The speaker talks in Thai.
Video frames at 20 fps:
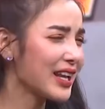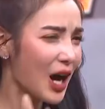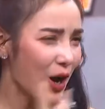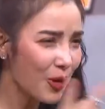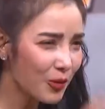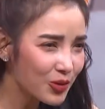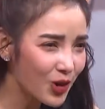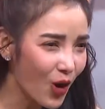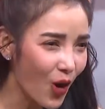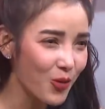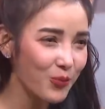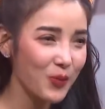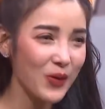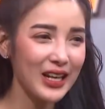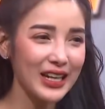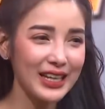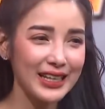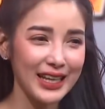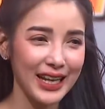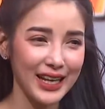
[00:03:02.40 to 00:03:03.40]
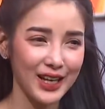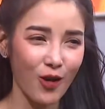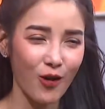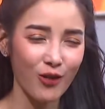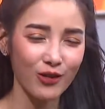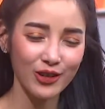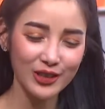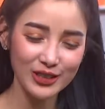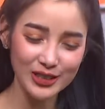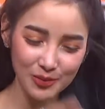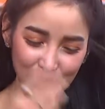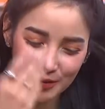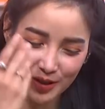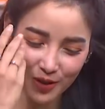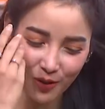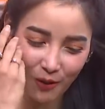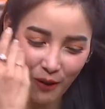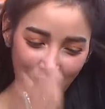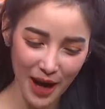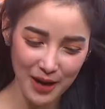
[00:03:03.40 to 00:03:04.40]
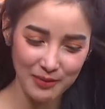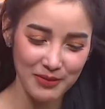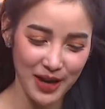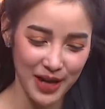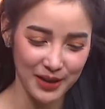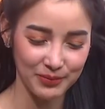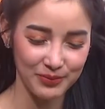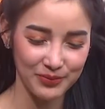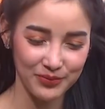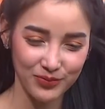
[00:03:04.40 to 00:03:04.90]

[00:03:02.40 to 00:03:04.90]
ทย์เอาน้องไปเรียนน้องก็จะมีความแบบ